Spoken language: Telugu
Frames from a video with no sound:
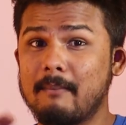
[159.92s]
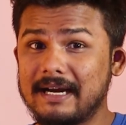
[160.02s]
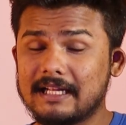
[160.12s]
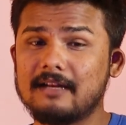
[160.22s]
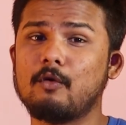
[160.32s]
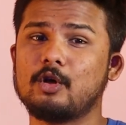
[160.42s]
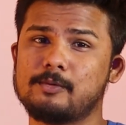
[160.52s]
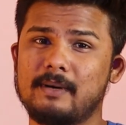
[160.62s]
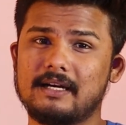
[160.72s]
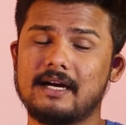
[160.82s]
మెటల్
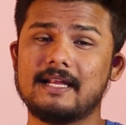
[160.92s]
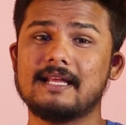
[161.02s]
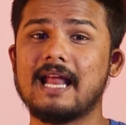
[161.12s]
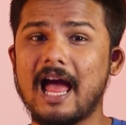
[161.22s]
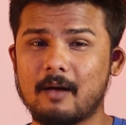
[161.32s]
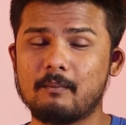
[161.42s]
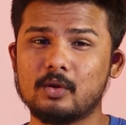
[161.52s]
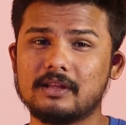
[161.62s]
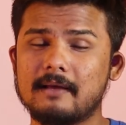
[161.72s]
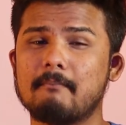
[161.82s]
వాచ్ పెట్టండి
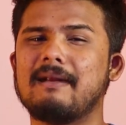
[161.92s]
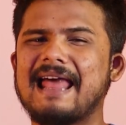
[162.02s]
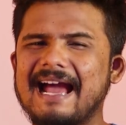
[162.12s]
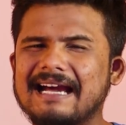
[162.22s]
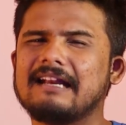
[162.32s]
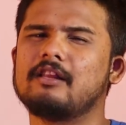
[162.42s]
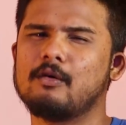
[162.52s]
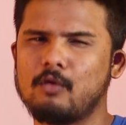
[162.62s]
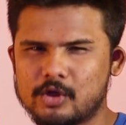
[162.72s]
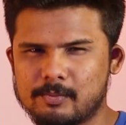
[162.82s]
లేకపోతే బ్లాక్
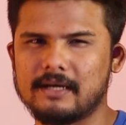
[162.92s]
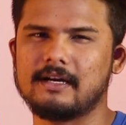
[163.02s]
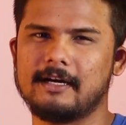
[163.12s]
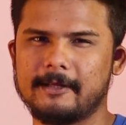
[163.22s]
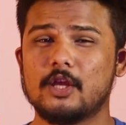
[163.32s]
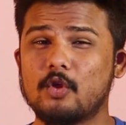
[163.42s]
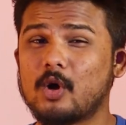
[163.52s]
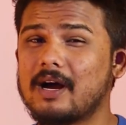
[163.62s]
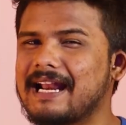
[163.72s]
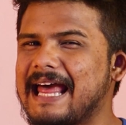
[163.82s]
లెదర్ వాచ్ పెట్టండి ఇది
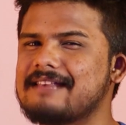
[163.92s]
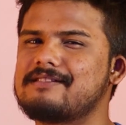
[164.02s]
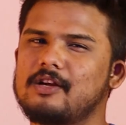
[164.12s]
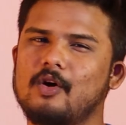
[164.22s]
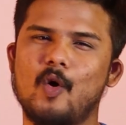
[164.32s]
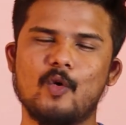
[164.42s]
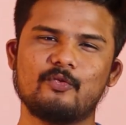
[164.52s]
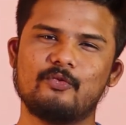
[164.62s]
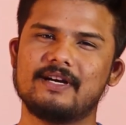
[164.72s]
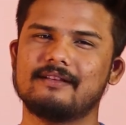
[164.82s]
ఒక క్లాసిక్
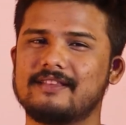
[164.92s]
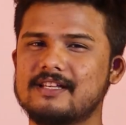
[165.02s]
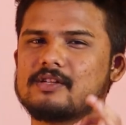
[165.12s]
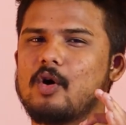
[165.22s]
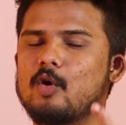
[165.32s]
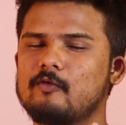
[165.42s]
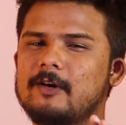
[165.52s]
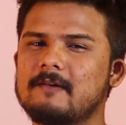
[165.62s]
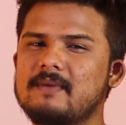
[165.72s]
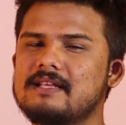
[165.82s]
అవుట్ఫిట్ దిస్
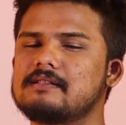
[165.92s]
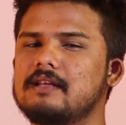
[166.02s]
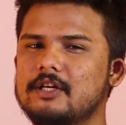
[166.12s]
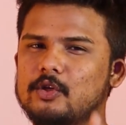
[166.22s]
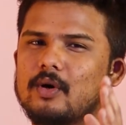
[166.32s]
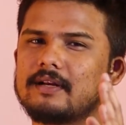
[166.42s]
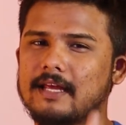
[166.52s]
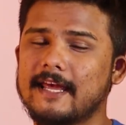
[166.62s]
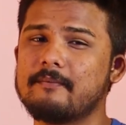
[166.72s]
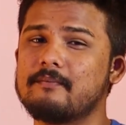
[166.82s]
అవుట్ఫిట్ మీన్స్ దట్ యువర్
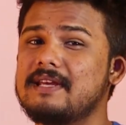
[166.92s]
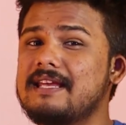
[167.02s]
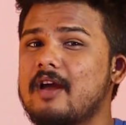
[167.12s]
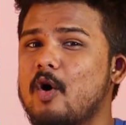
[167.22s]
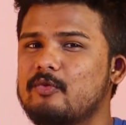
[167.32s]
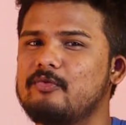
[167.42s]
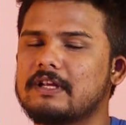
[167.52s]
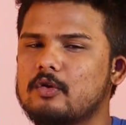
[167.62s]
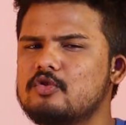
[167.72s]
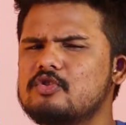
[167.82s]
గేమ్ మీ
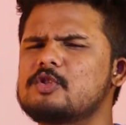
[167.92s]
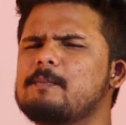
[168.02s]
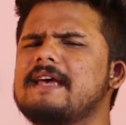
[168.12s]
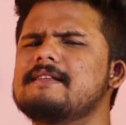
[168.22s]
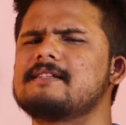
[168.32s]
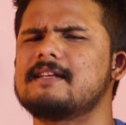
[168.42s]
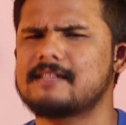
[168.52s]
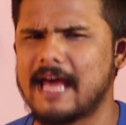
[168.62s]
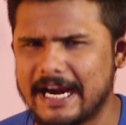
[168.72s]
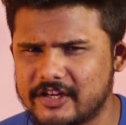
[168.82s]
అవుట్ఫిట్ కొంచెం
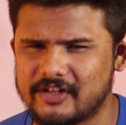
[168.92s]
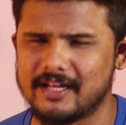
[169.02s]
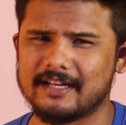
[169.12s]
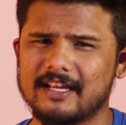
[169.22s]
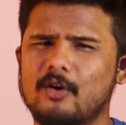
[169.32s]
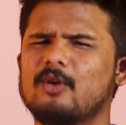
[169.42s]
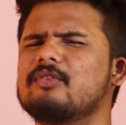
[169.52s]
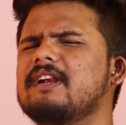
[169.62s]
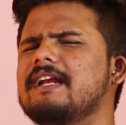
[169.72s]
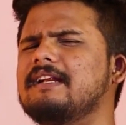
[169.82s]
స్పైసీనెస్ యాడ్ చేయడానికి
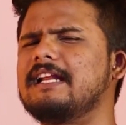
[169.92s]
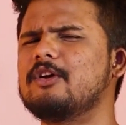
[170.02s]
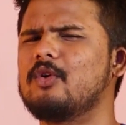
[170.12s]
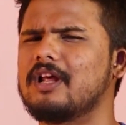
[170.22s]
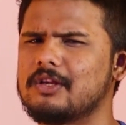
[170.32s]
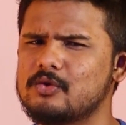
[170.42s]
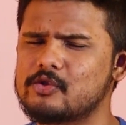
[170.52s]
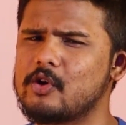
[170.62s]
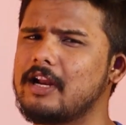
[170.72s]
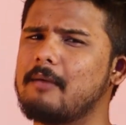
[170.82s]
కొంత డీటెయిలింగ్ ఉండేలా
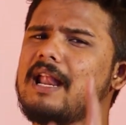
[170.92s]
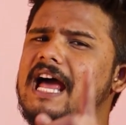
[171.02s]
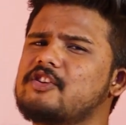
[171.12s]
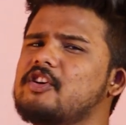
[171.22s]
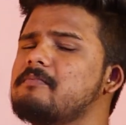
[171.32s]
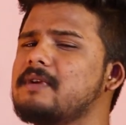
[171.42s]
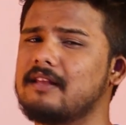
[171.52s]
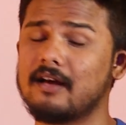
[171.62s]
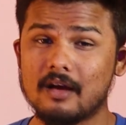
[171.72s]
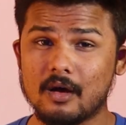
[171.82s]
చూసుకోండి ఆ బ్లాక్ షర్ట్
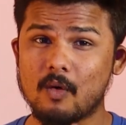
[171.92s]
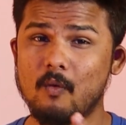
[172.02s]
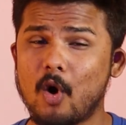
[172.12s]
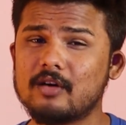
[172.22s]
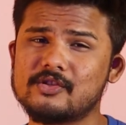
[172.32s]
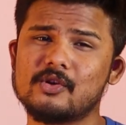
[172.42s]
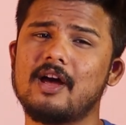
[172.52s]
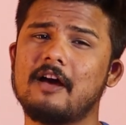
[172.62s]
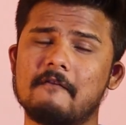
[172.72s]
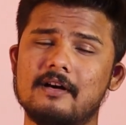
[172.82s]
మీద వాట్స్
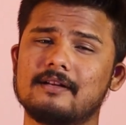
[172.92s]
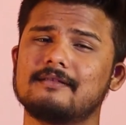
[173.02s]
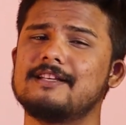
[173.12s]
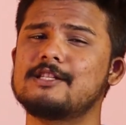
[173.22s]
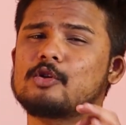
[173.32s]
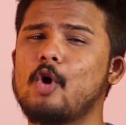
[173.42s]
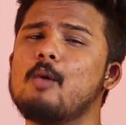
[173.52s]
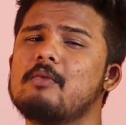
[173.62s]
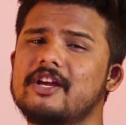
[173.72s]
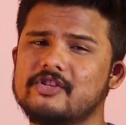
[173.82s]
ఎవర్ దిస్
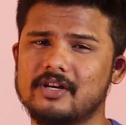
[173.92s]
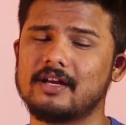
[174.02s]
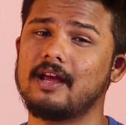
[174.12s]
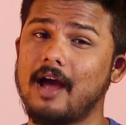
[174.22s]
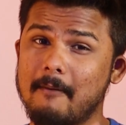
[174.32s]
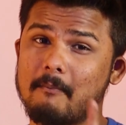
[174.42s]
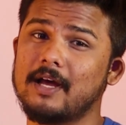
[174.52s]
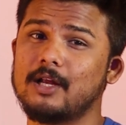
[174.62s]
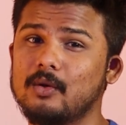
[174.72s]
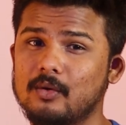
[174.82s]
కాంబినేషన్కి
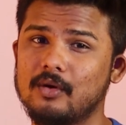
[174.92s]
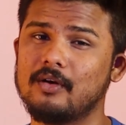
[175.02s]
అమ్మాయిలు